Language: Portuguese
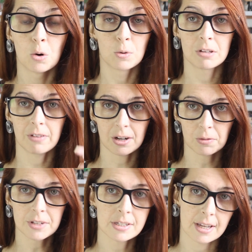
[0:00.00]
O que vai
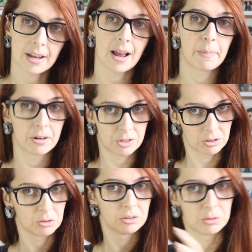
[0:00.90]
acontecer, a
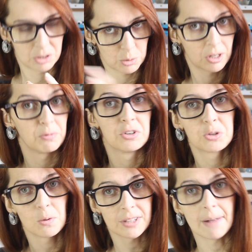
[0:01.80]
partir disso que eu vou
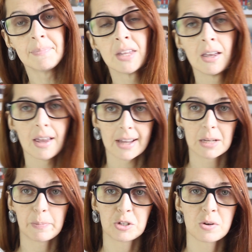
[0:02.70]
te contar, é
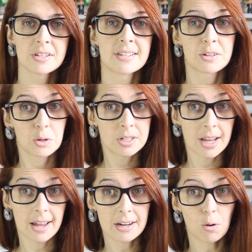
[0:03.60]
que pessoas que se
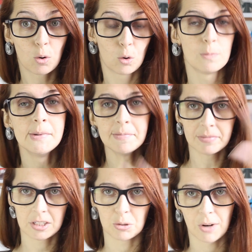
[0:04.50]
associarem ao clube,
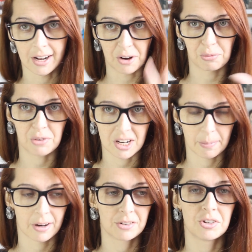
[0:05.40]
que o canal
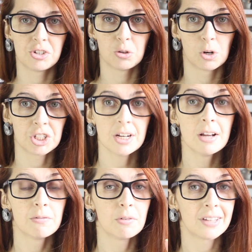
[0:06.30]
vira a partir de hoje,
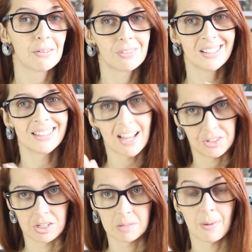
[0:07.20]
vão ter
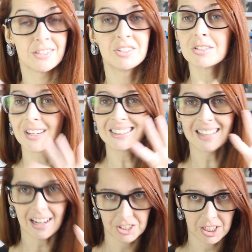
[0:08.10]
vantagens, mas
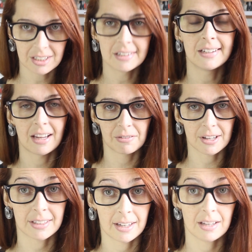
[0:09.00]
desvantagem ninguém
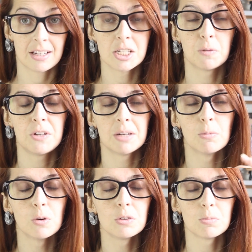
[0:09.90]
ter, que isso fique
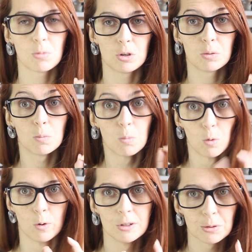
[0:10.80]
muito, muito,
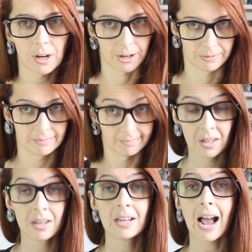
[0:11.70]
muito claro.
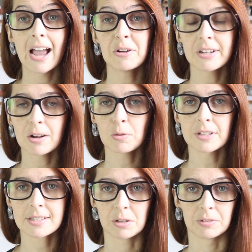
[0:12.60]
Aí o que
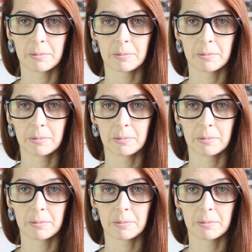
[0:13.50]
aconteceu?